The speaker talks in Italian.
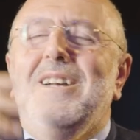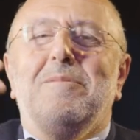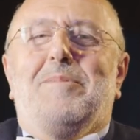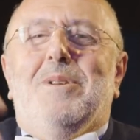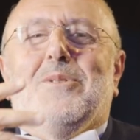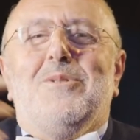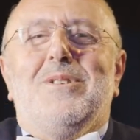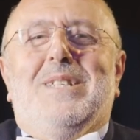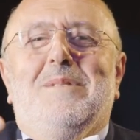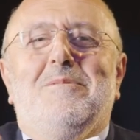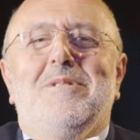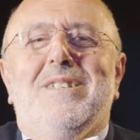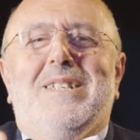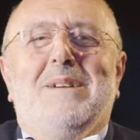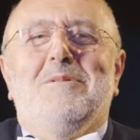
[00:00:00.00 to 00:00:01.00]
per cui
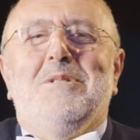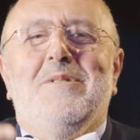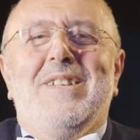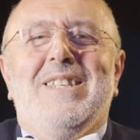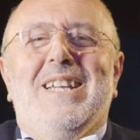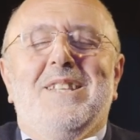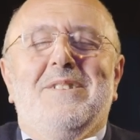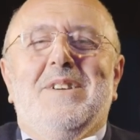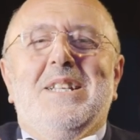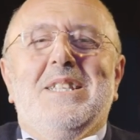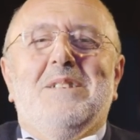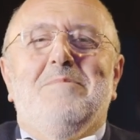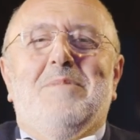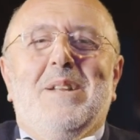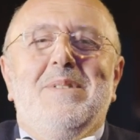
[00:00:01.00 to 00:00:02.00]
siamo, siamo diventati
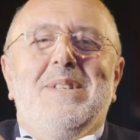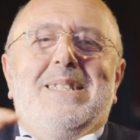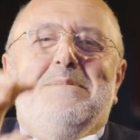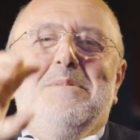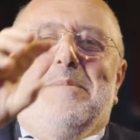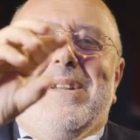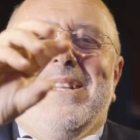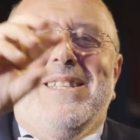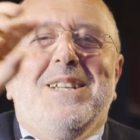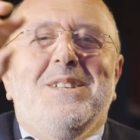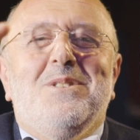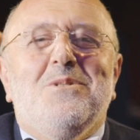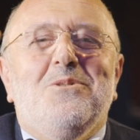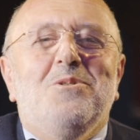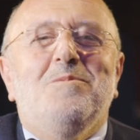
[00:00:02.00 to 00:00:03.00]
veramente bravissimi
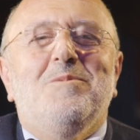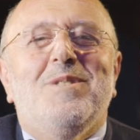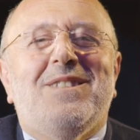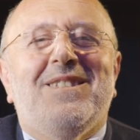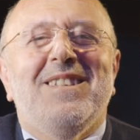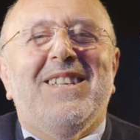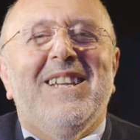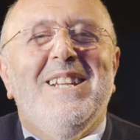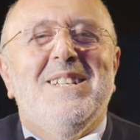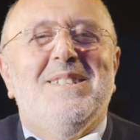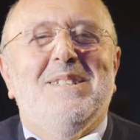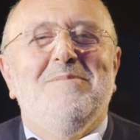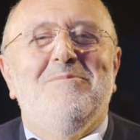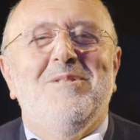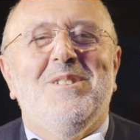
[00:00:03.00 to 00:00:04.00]
prendendo un morsatiello
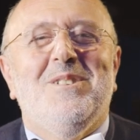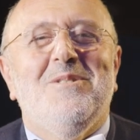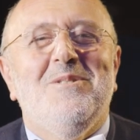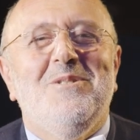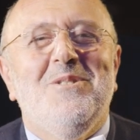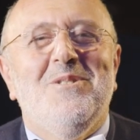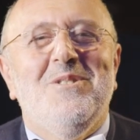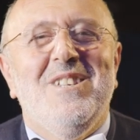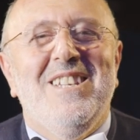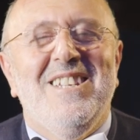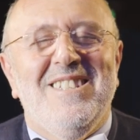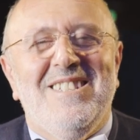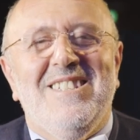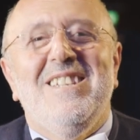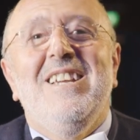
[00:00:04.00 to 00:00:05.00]
saporito di ognuno di
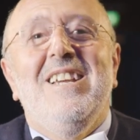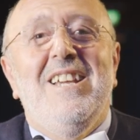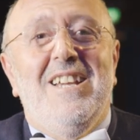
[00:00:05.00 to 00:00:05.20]
essi.